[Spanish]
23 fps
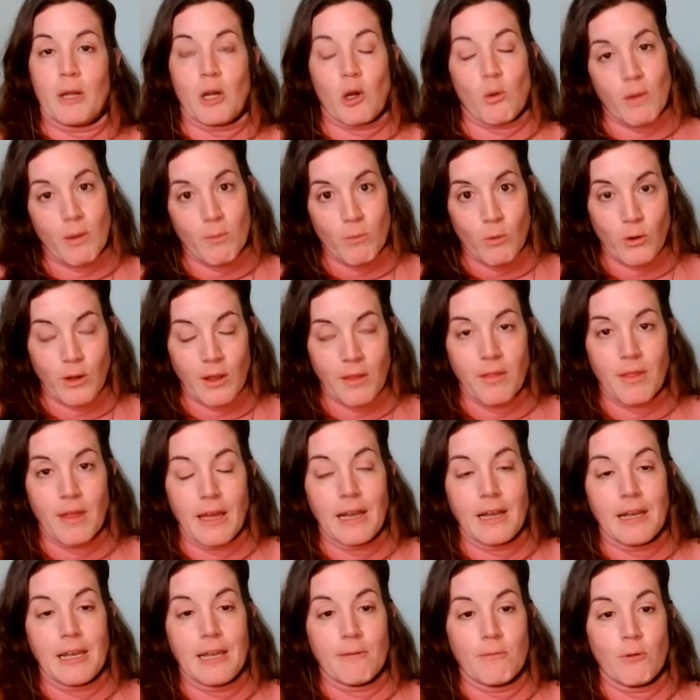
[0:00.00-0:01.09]
pero
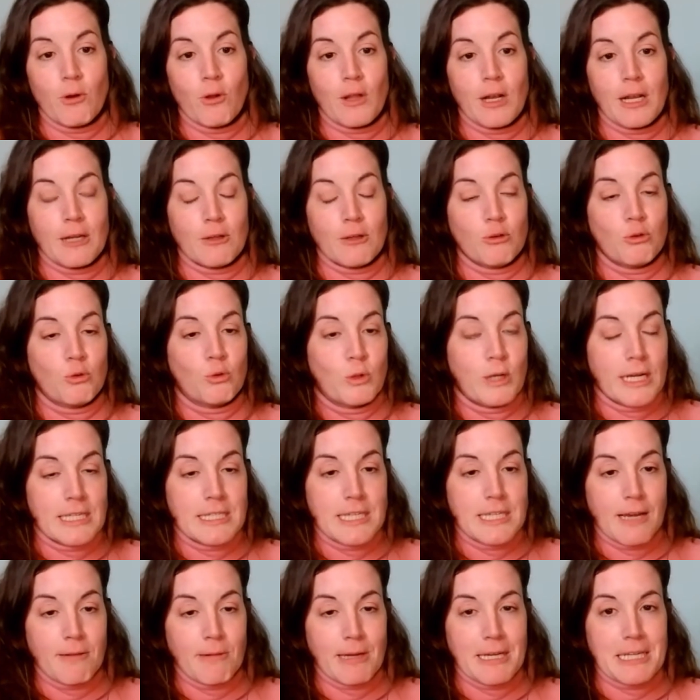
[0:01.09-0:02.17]
memoricé el libro de
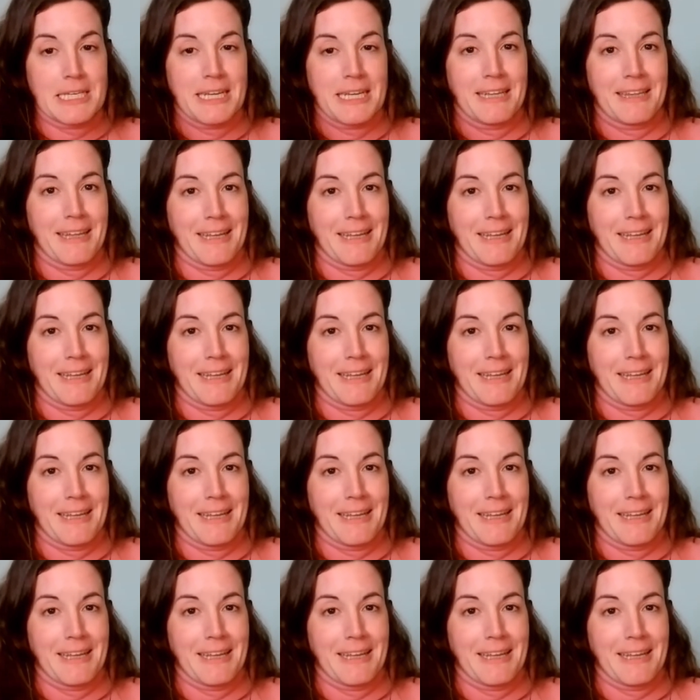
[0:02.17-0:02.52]
lecturas a base